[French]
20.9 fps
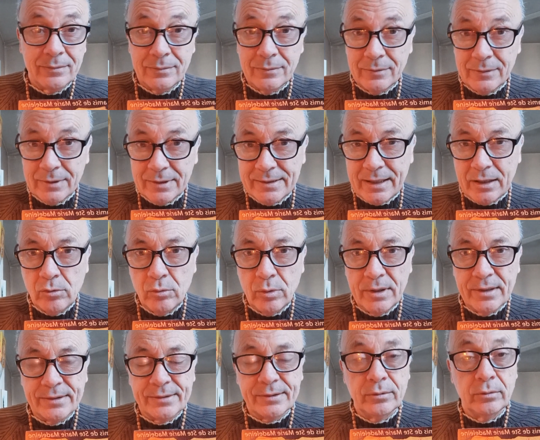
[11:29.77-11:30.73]
ça
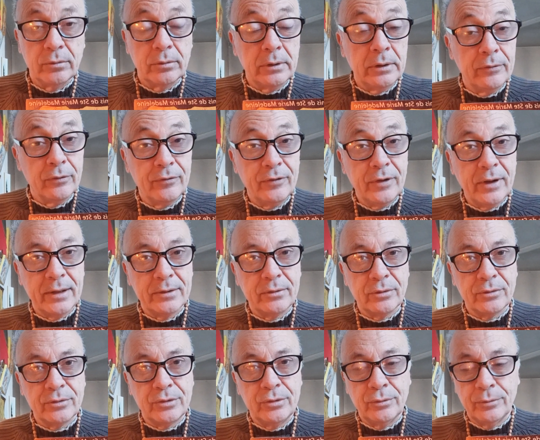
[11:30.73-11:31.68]
coince. Donc il faut faire
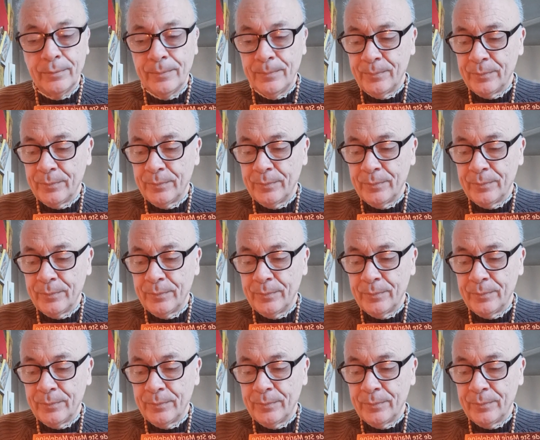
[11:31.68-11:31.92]
attention.